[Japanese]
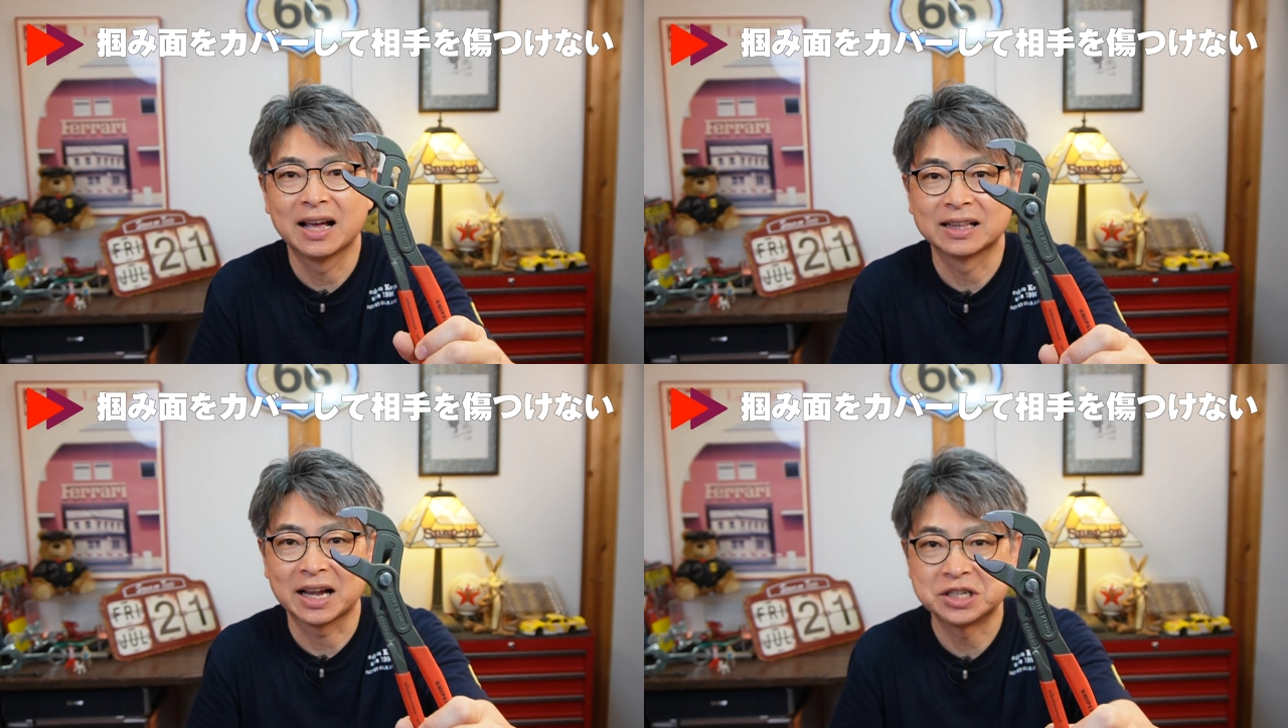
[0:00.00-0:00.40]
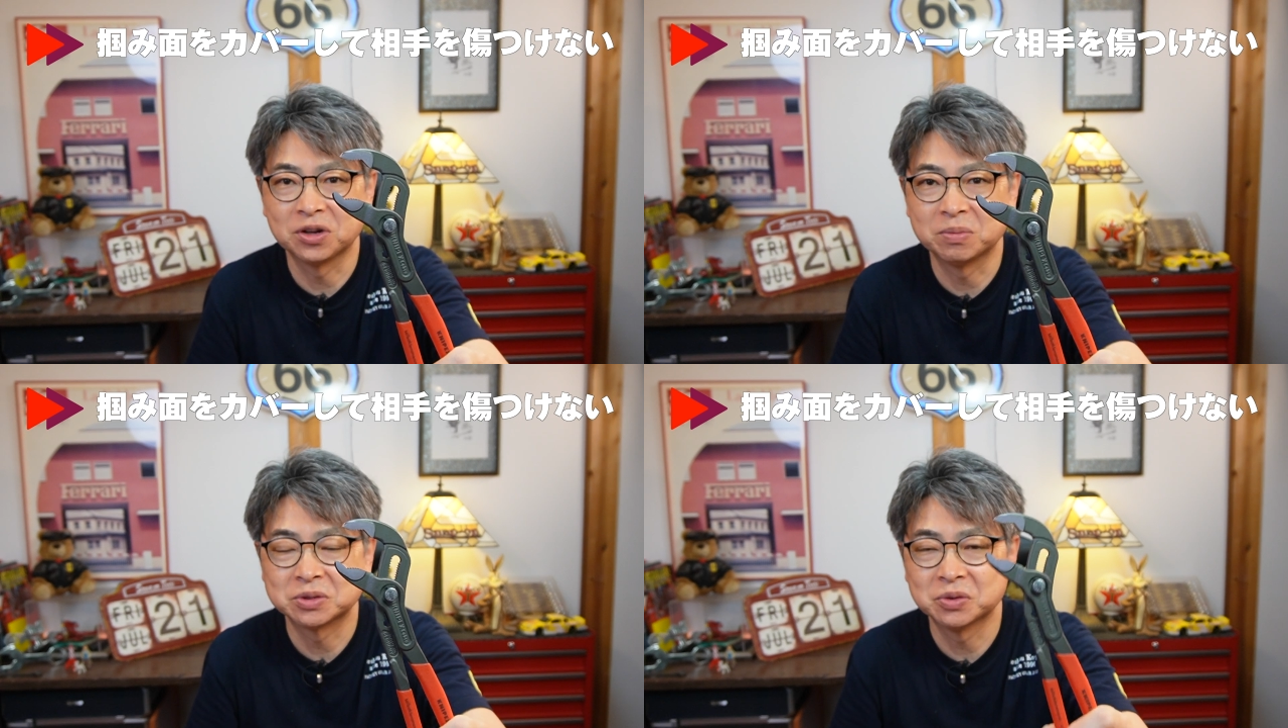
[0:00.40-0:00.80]
対
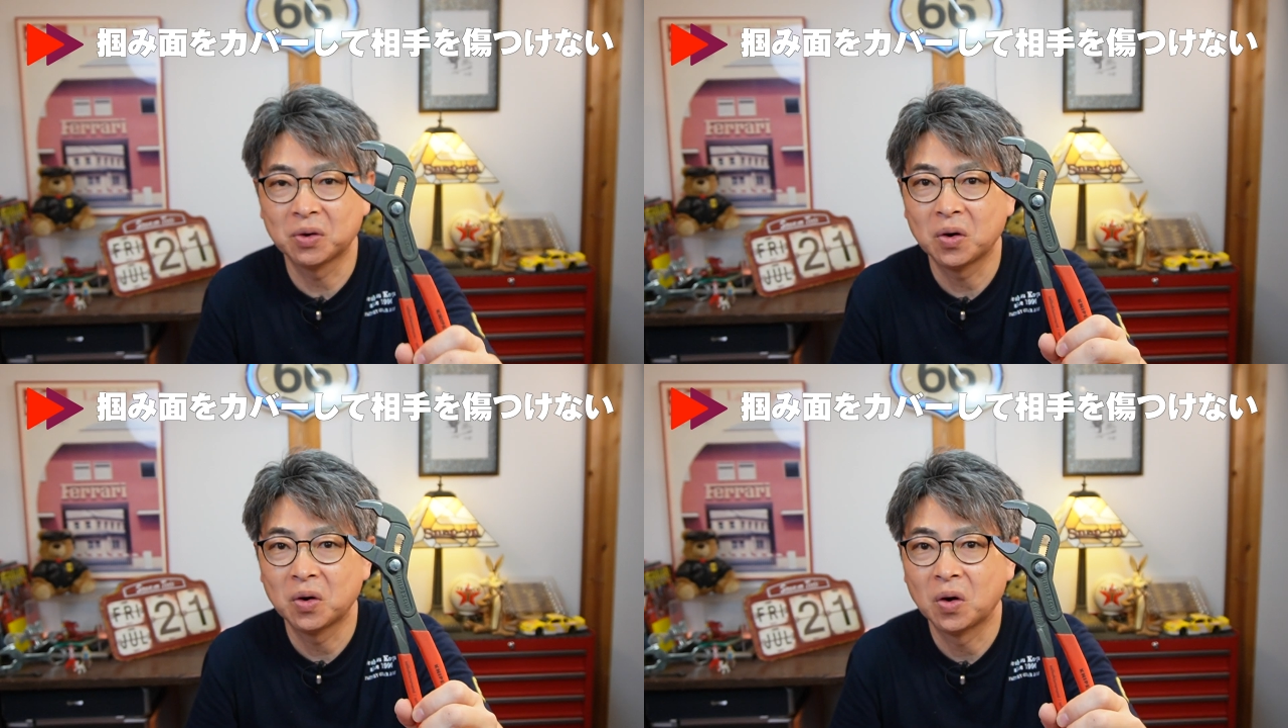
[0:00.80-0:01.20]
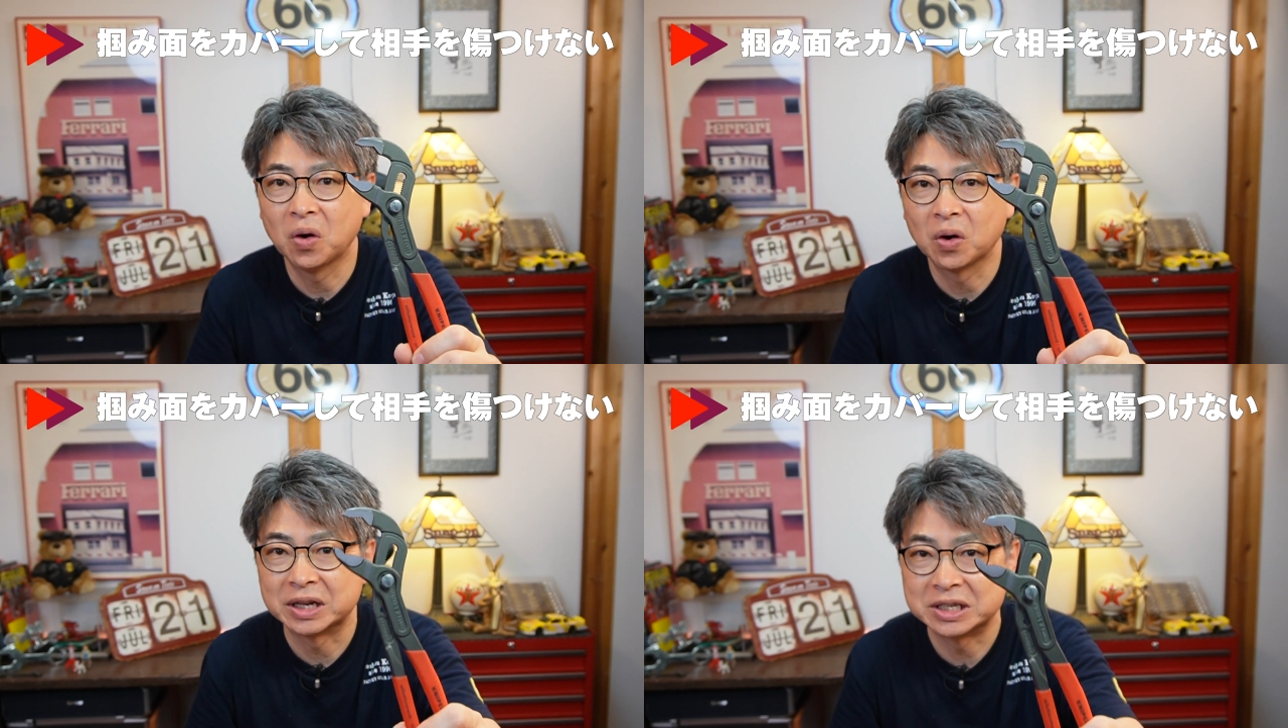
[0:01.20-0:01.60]
象物を
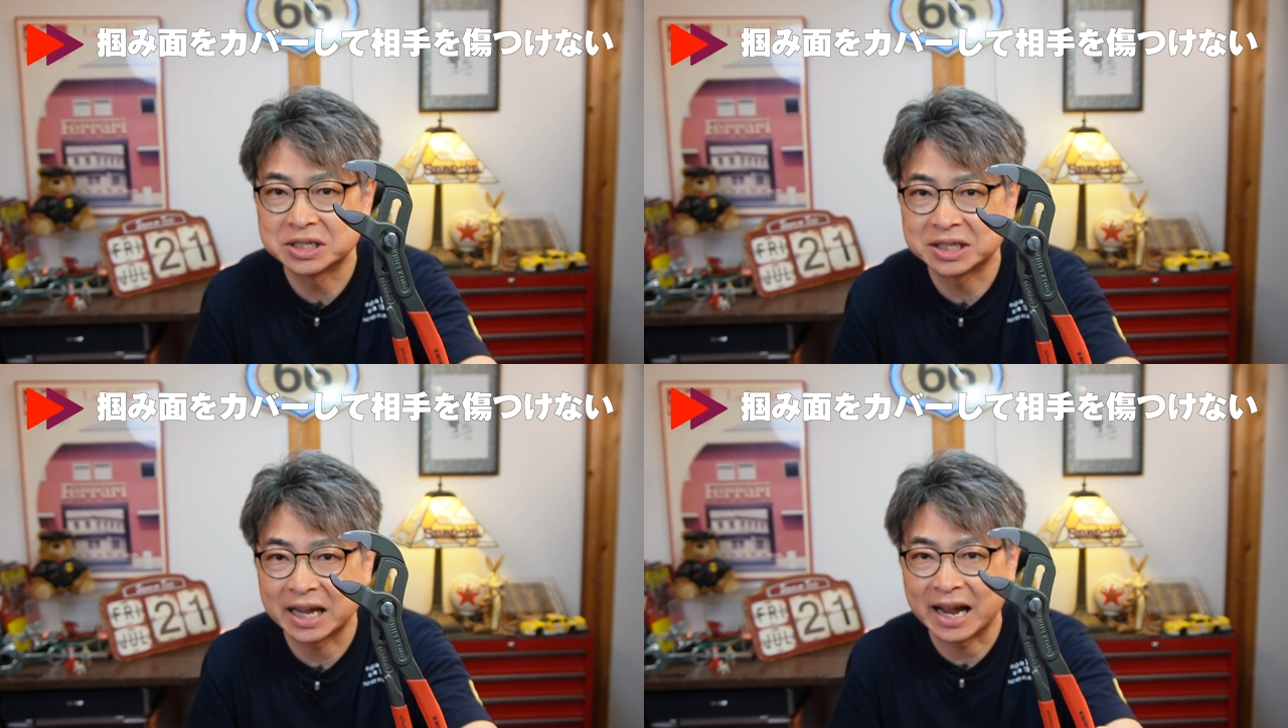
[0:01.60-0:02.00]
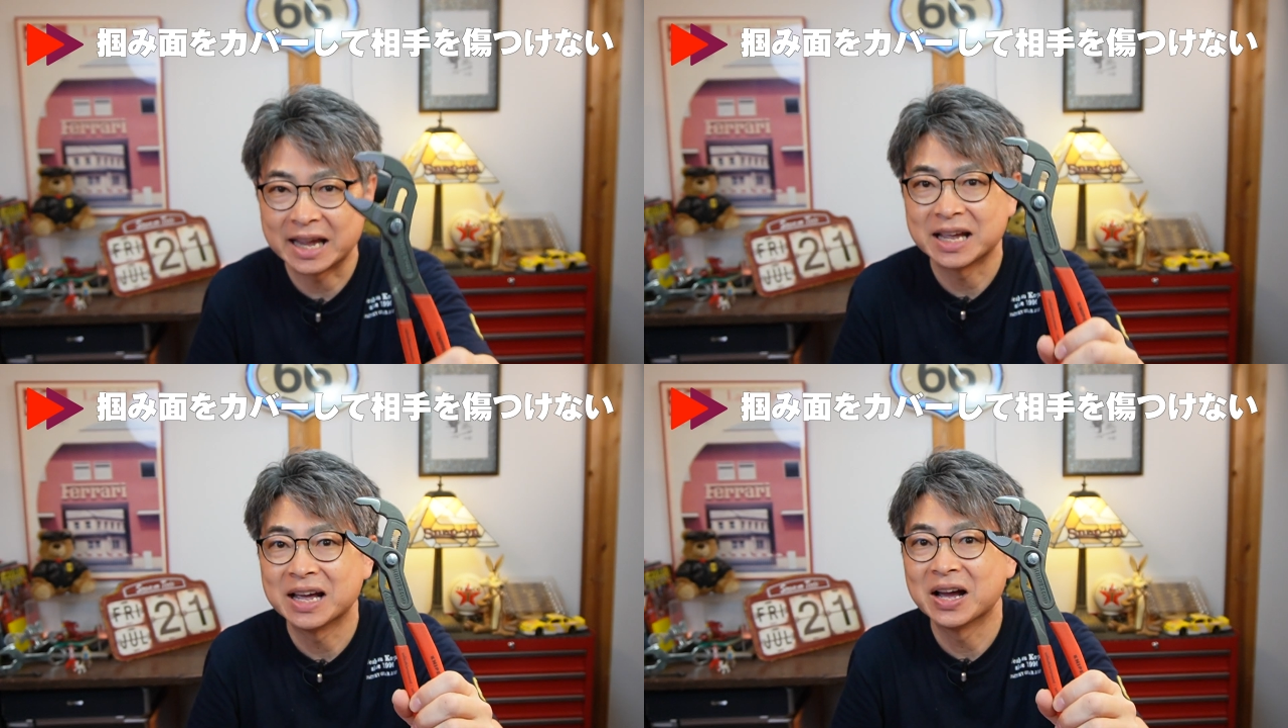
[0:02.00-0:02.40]
傷つけない、